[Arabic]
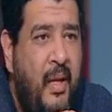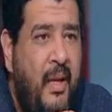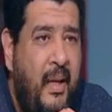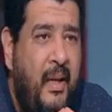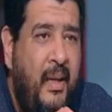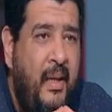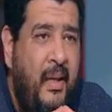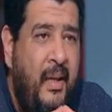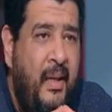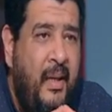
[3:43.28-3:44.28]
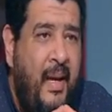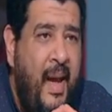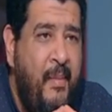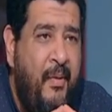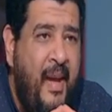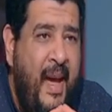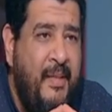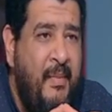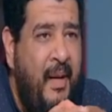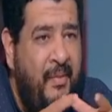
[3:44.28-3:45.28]
آه هيبقى فيها
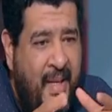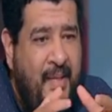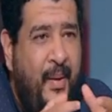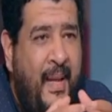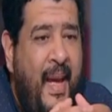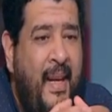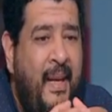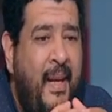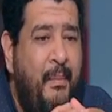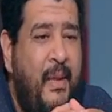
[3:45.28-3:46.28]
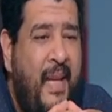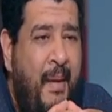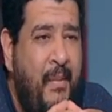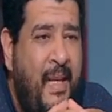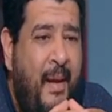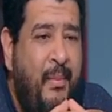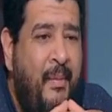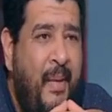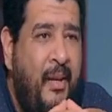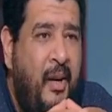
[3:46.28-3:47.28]
ازمه فلازم يبقى ده متامن قبل
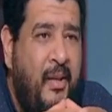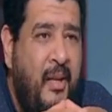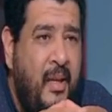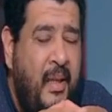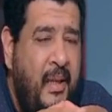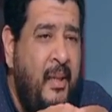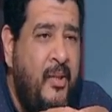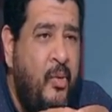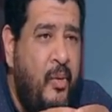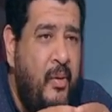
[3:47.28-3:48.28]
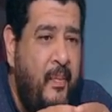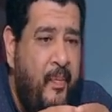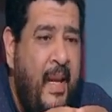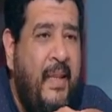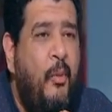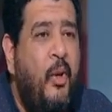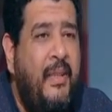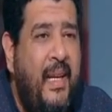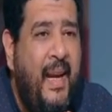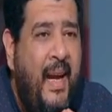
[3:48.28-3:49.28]
ما القرار يصدر م. يعني انت ممكن
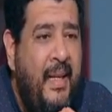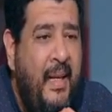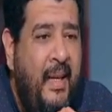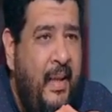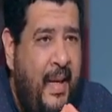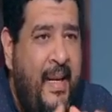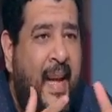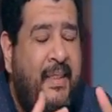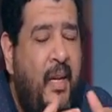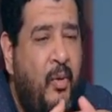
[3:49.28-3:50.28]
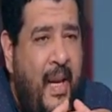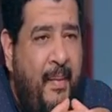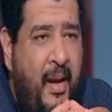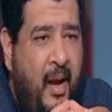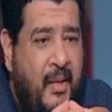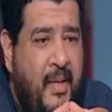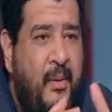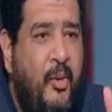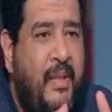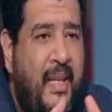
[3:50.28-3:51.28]
ترجع يعني حتى لو الكلام على الحظر
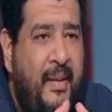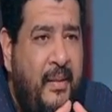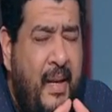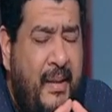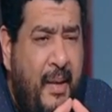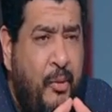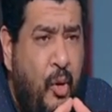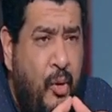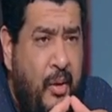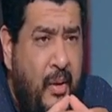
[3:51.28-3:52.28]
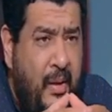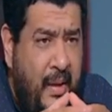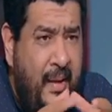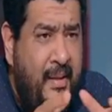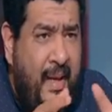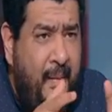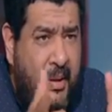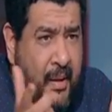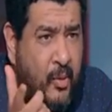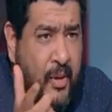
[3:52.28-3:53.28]
انت ممكن ترجع تلعب الظهر يعني ترجع ما
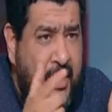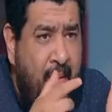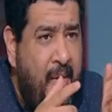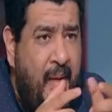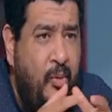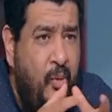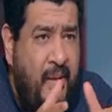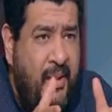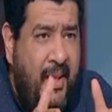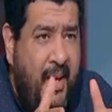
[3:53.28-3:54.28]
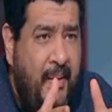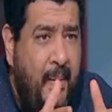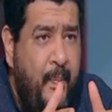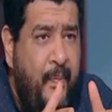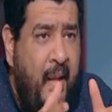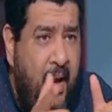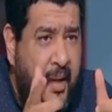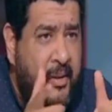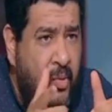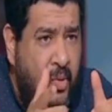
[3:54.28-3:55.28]
احنا كنا زمان بنلعب دور كتير يعني الساعه 2 ونص
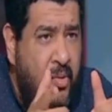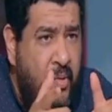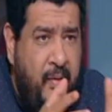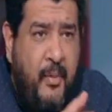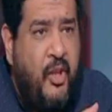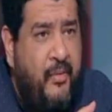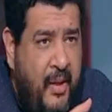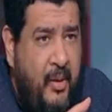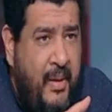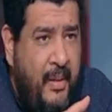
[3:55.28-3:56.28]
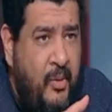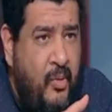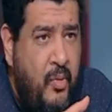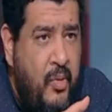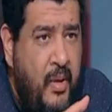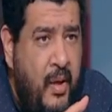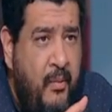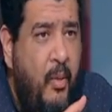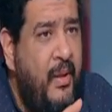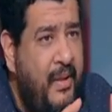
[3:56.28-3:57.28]
الظهر 2 ونص في ماتشات في الدوري بتلعب 2 ونص
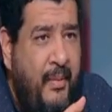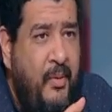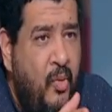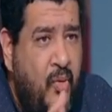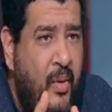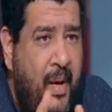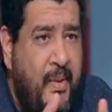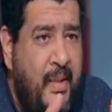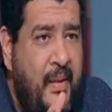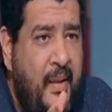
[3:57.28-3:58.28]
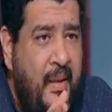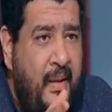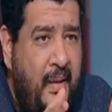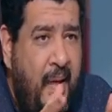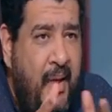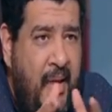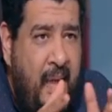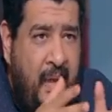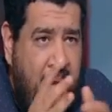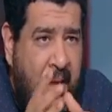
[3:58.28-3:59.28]
ممكن تلعب 2 ونص و5 تمام
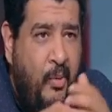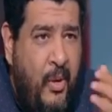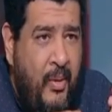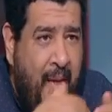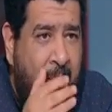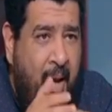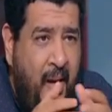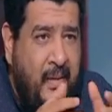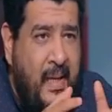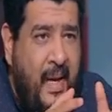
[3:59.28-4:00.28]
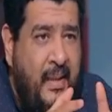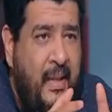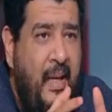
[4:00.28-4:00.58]
آه لو لو الكلام على الحظر يعني 2